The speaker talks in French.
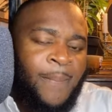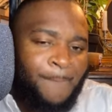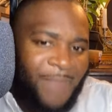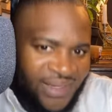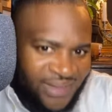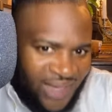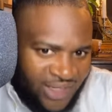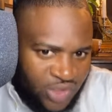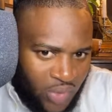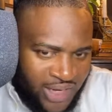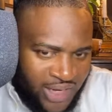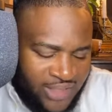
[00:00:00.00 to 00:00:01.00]
Pendant
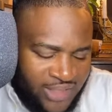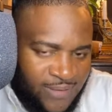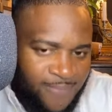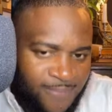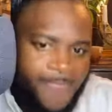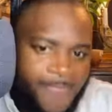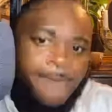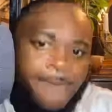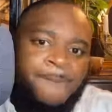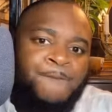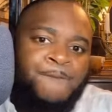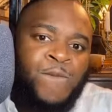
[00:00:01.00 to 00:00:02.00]
son règne,
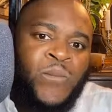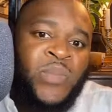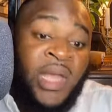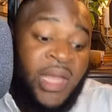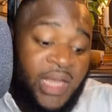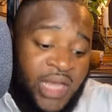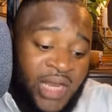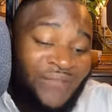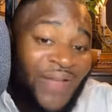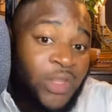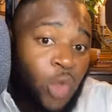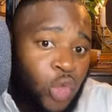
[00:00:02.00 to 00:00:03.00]
il
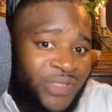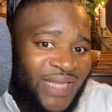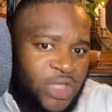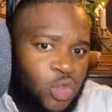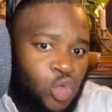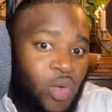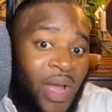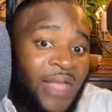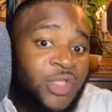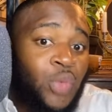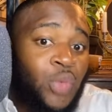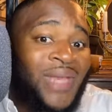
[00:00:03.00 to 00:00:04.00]
va donc aussi asseoir
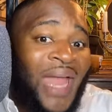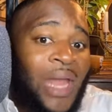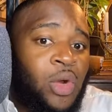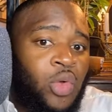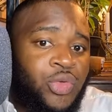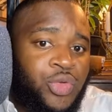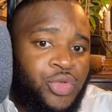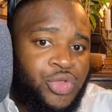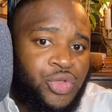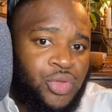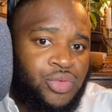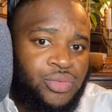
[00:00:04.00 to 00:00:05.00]
son
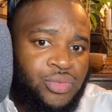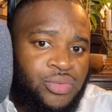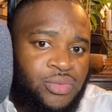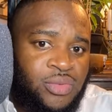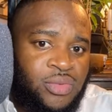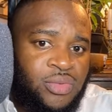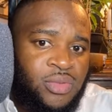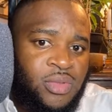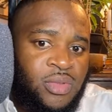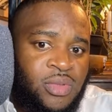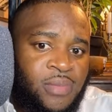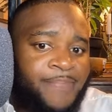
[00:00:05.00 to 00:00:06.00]
allocution.
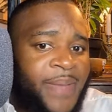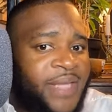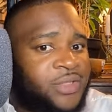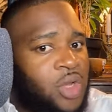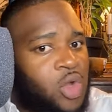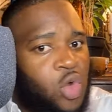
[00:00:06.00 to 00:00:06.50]
Parce qu'on